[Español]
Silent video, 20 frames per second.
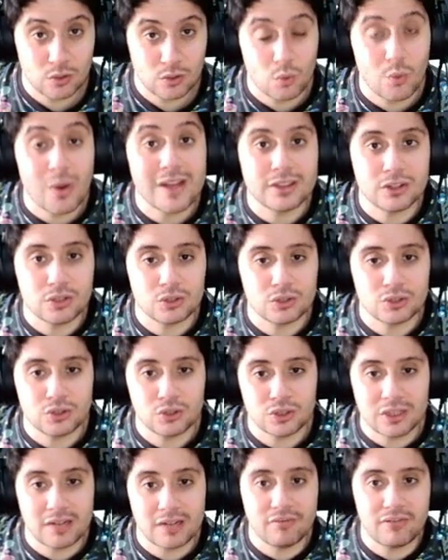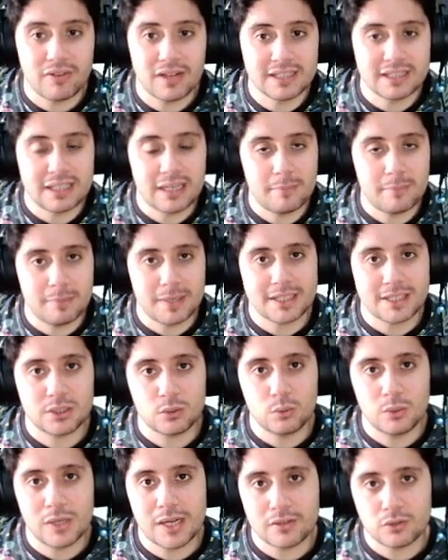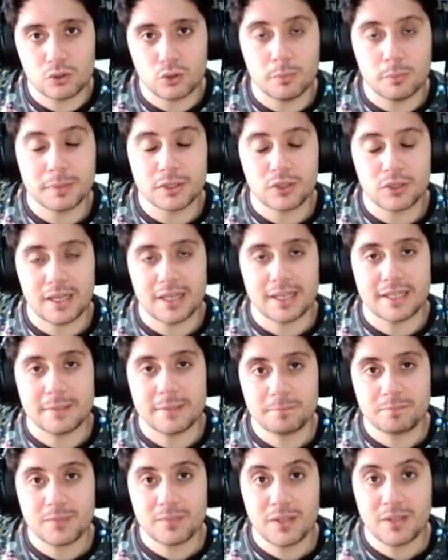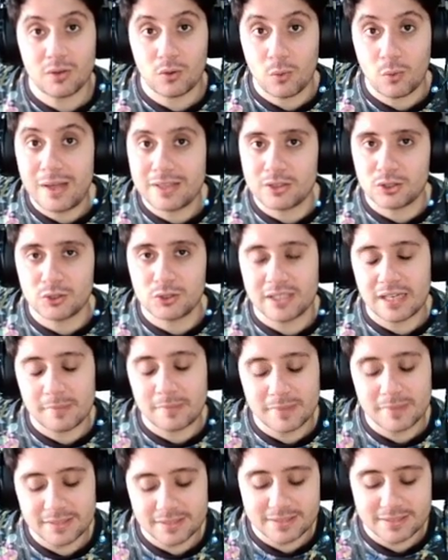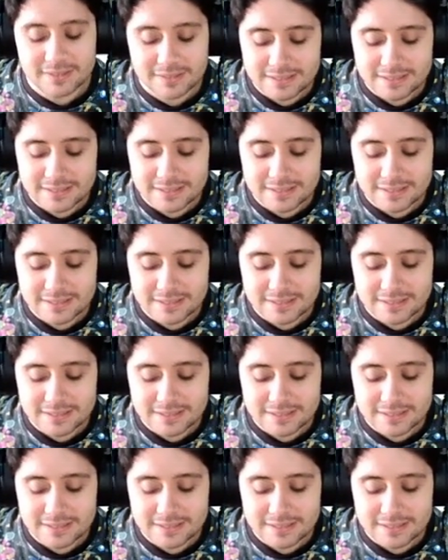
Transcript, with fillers: ¿Cuántos nos harán falta para asegurarnos un personaje? ¿Cuántos realmente?